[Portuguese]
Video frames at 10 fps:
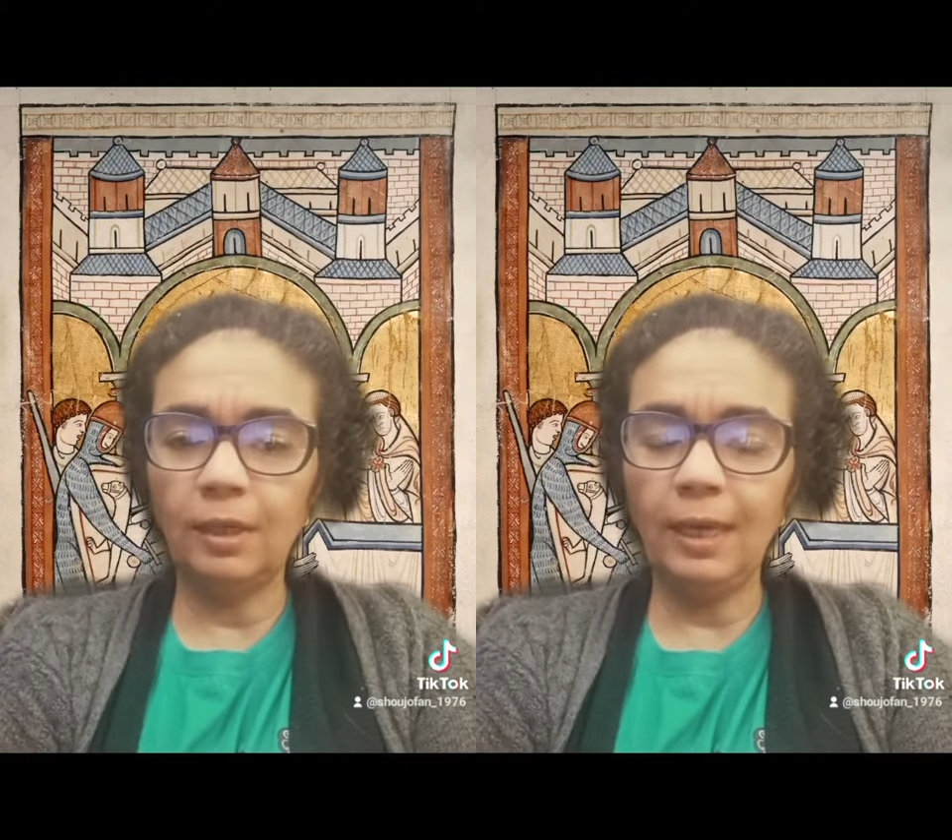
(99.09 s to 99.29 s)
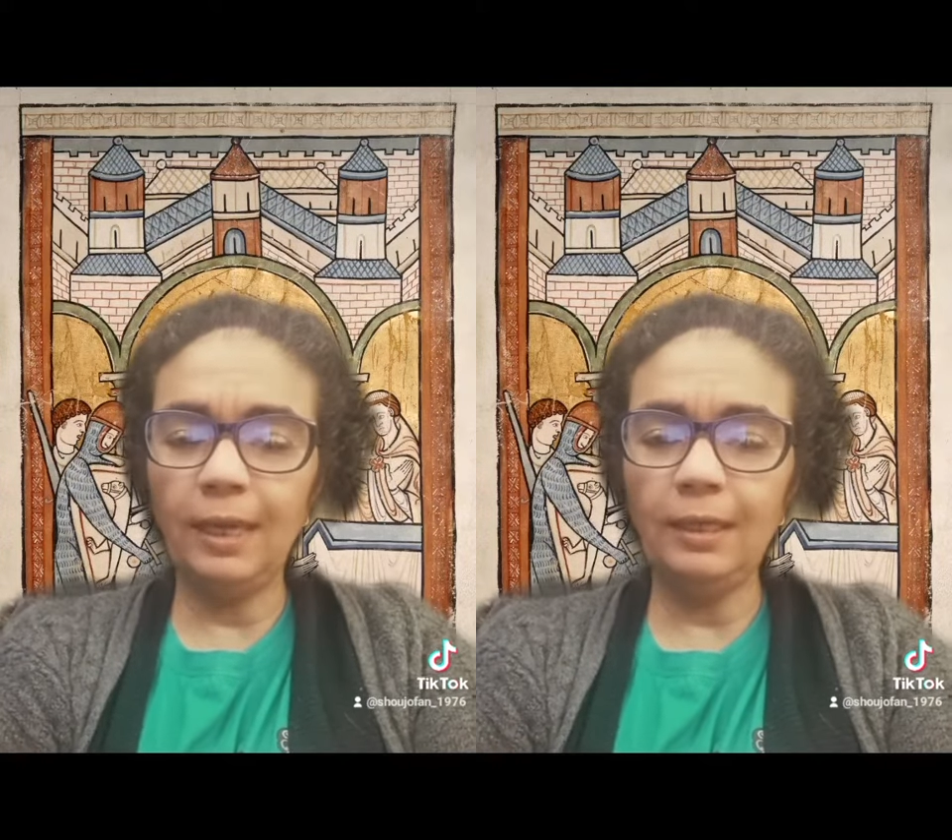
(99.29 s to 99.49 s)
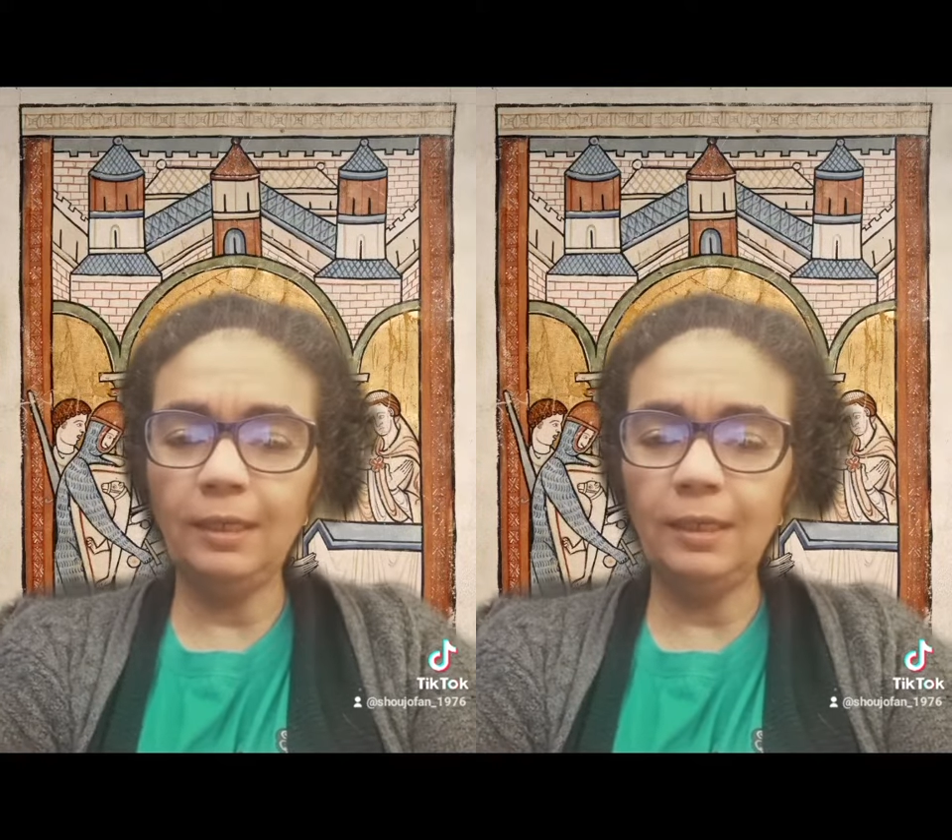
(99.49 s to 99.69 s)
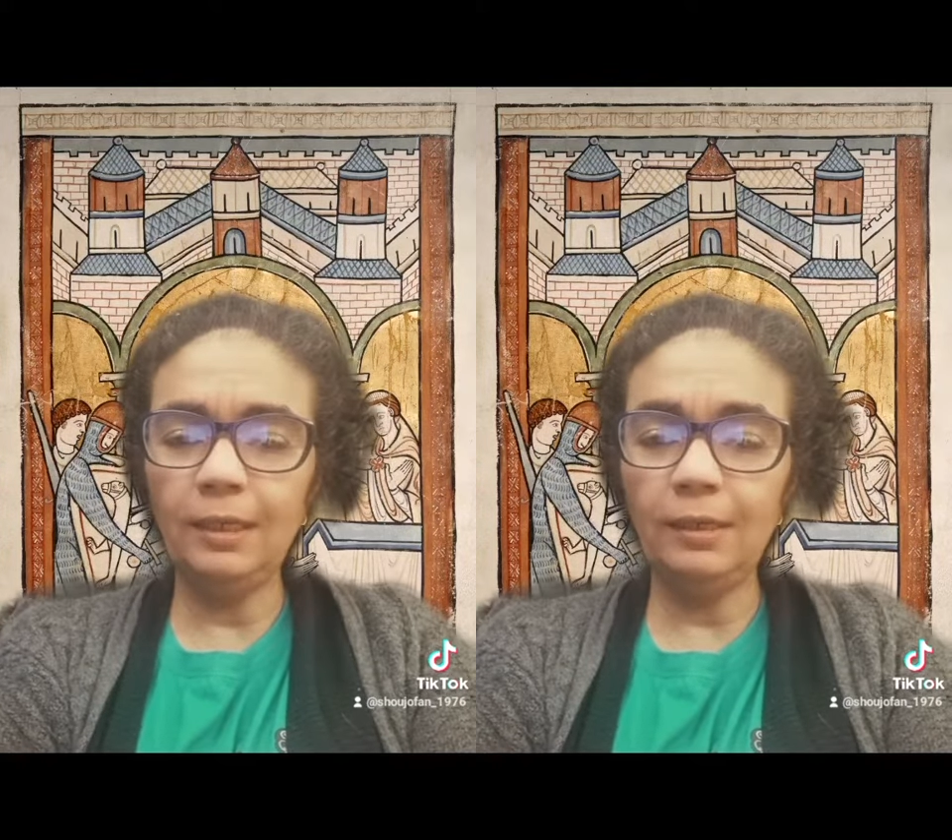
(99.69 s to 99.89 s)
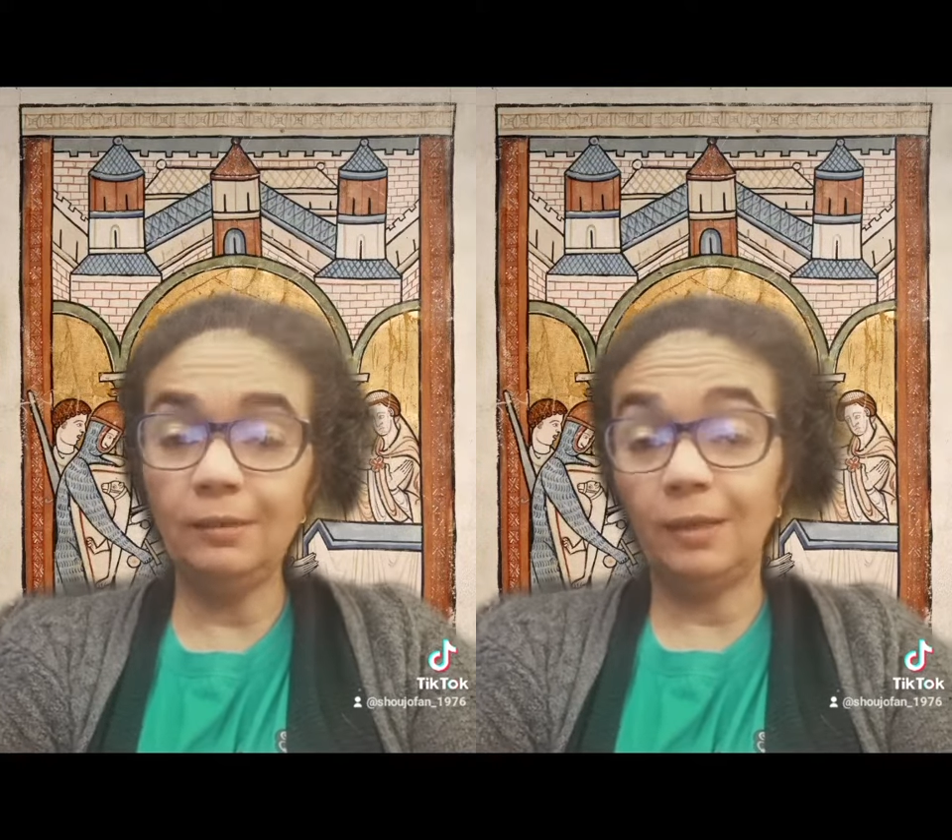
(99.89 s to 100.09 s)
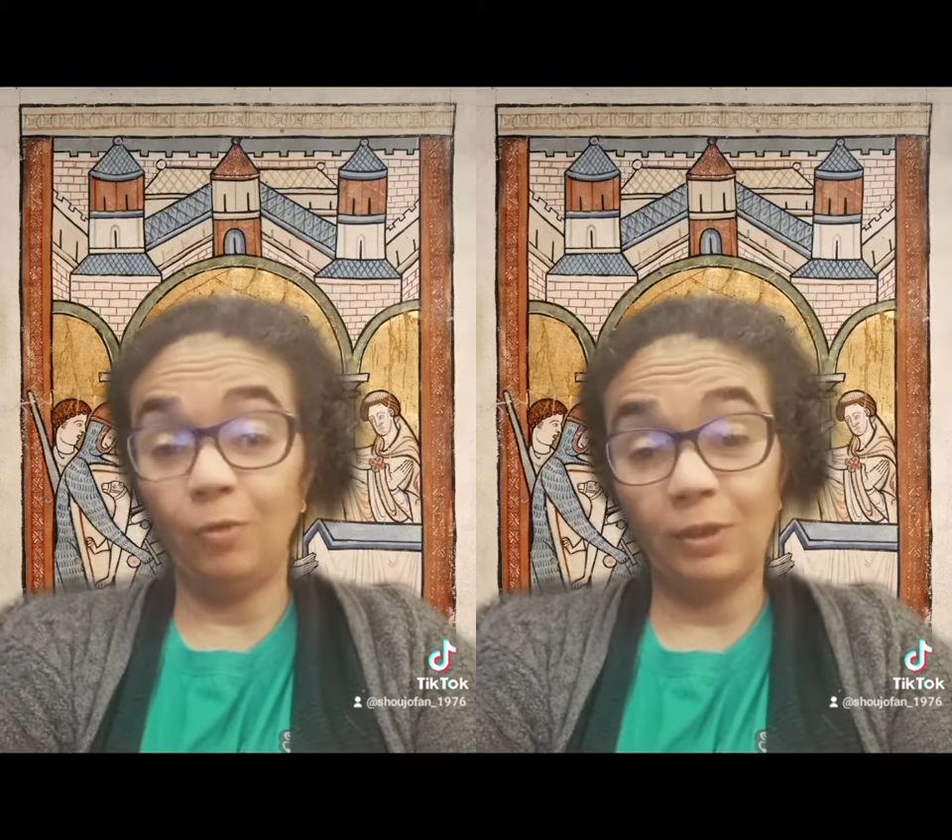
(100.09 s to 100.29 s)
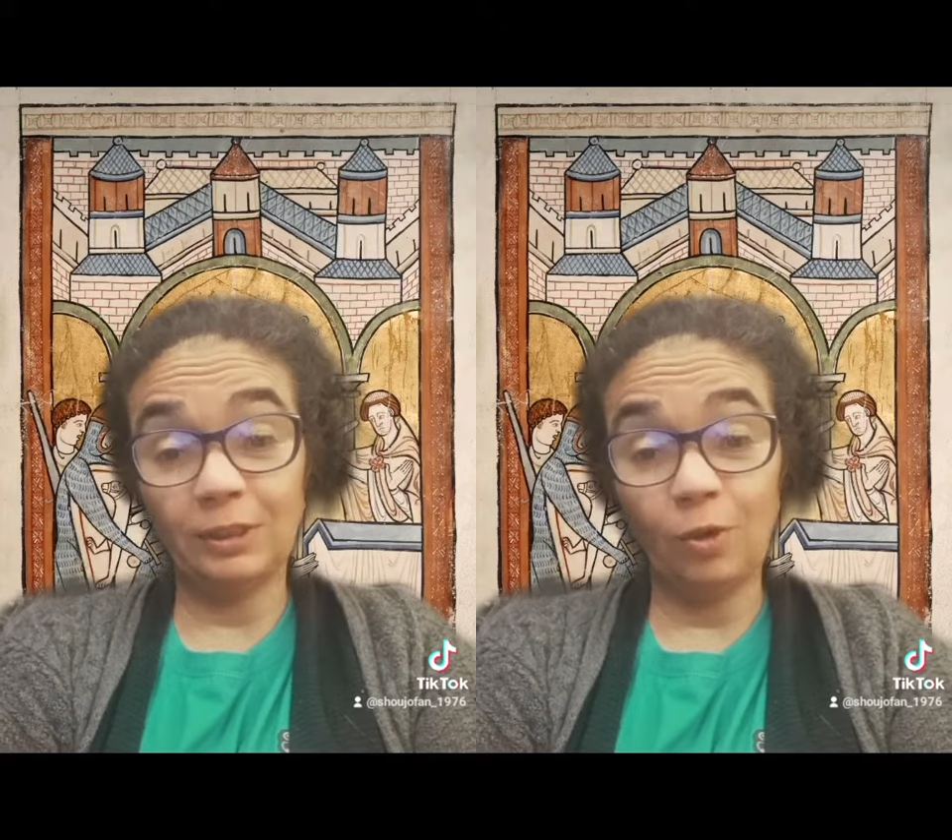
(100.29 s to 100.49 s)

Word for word: Ele, é o que se